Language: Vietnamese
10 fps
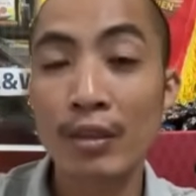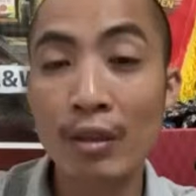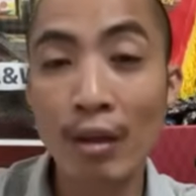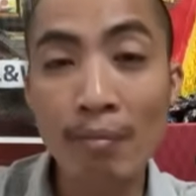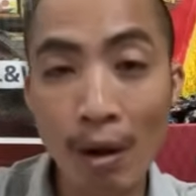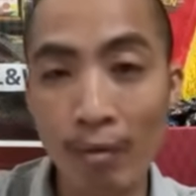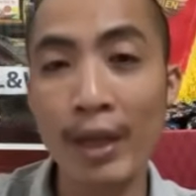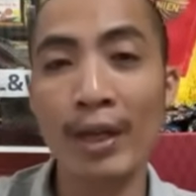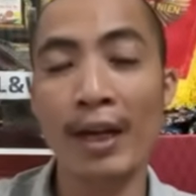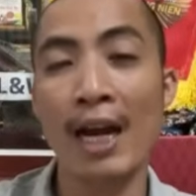những con mộc
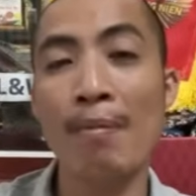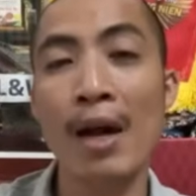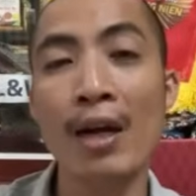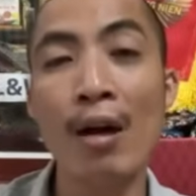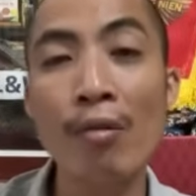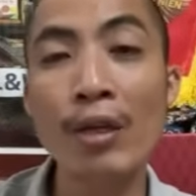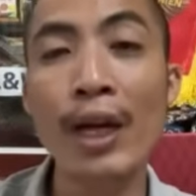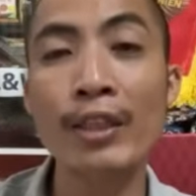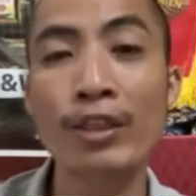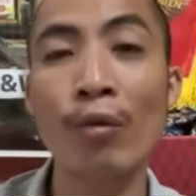ấy là các bác không
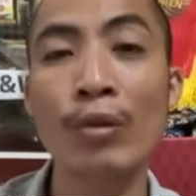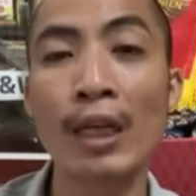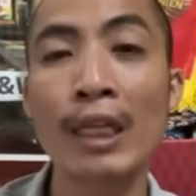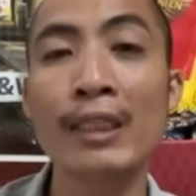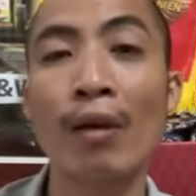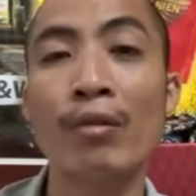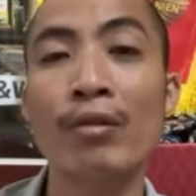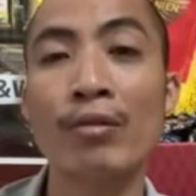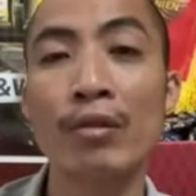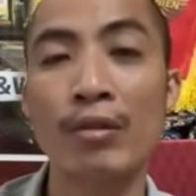nên dùng những cái dòng
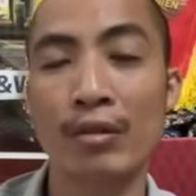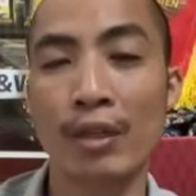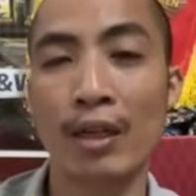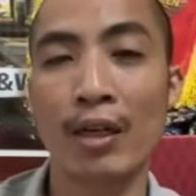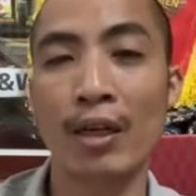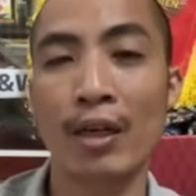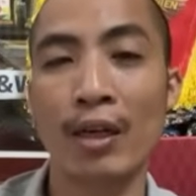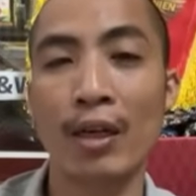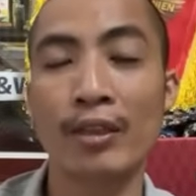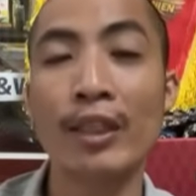
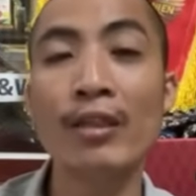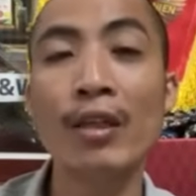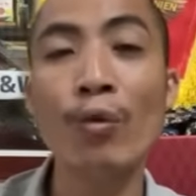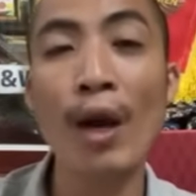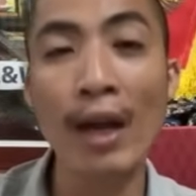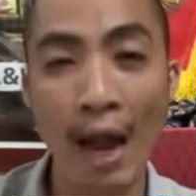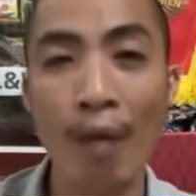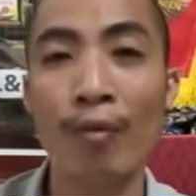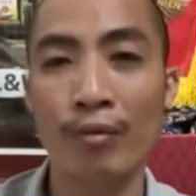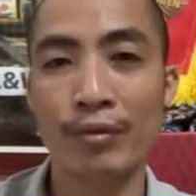uh, dinh dưỡng quá
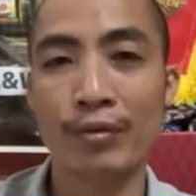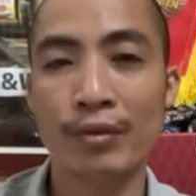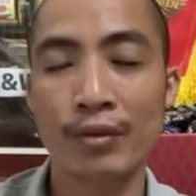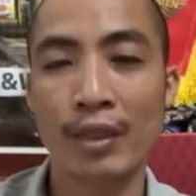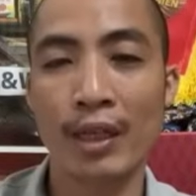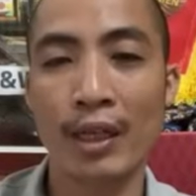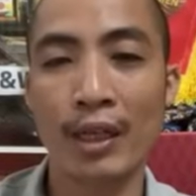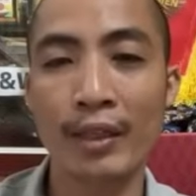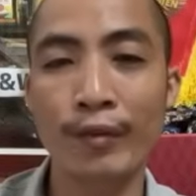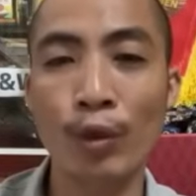cao
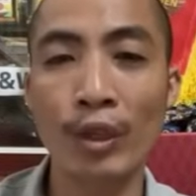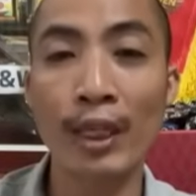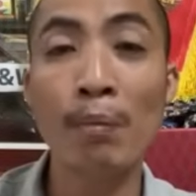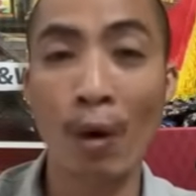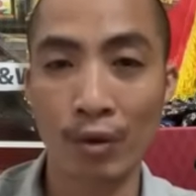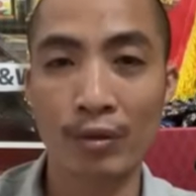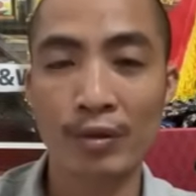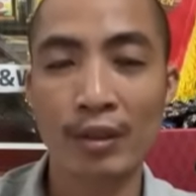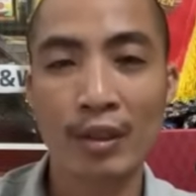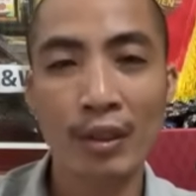à, ví dụ như hiến một
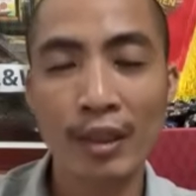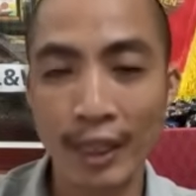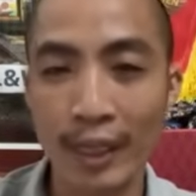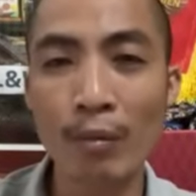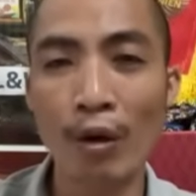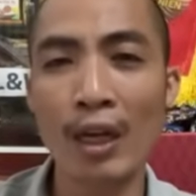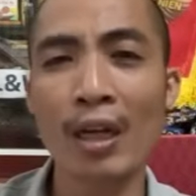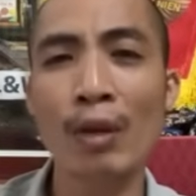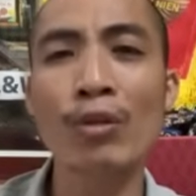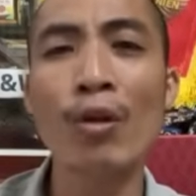hiến một đó
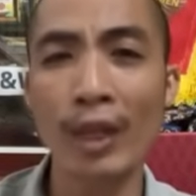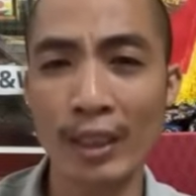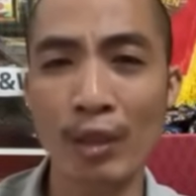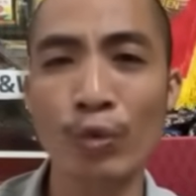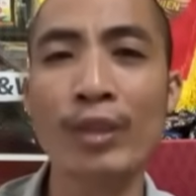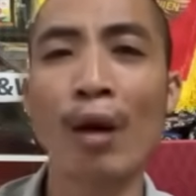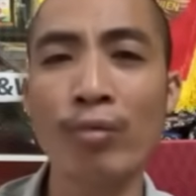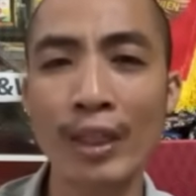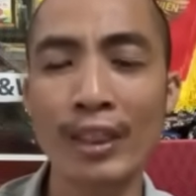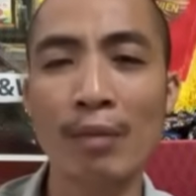là dòng tốt đấy dòng truyền
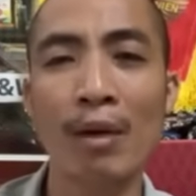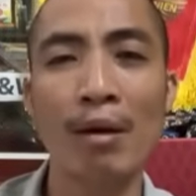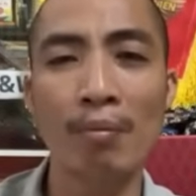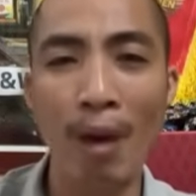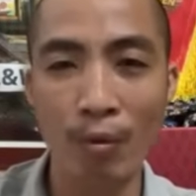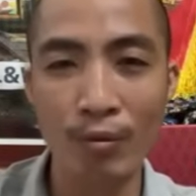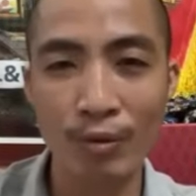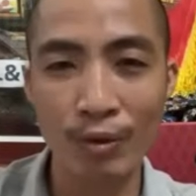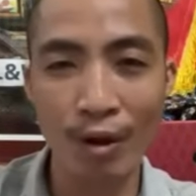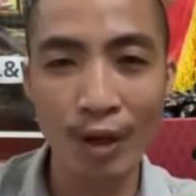thống đấy nhưng mà mộc
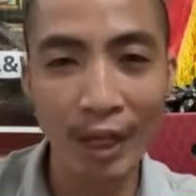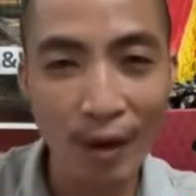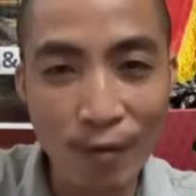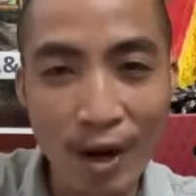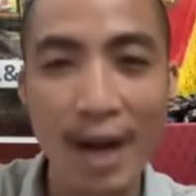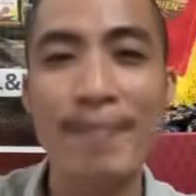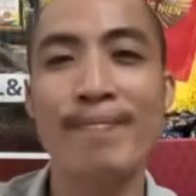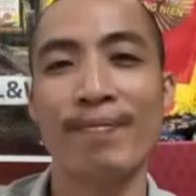đó lại không phù hợp